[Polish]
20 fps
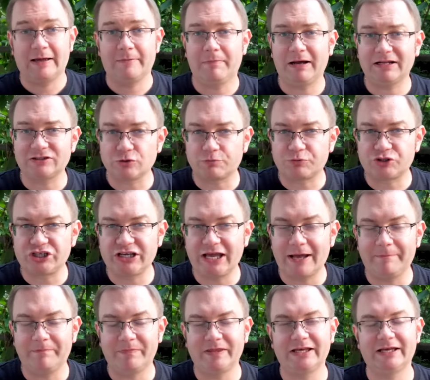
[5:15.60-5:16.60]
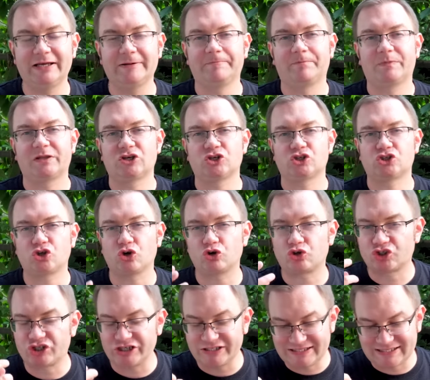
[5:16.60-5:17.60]
Bardzo przyjemny
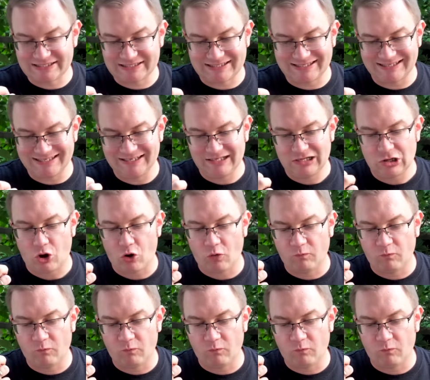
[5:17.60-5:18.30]
soczysty,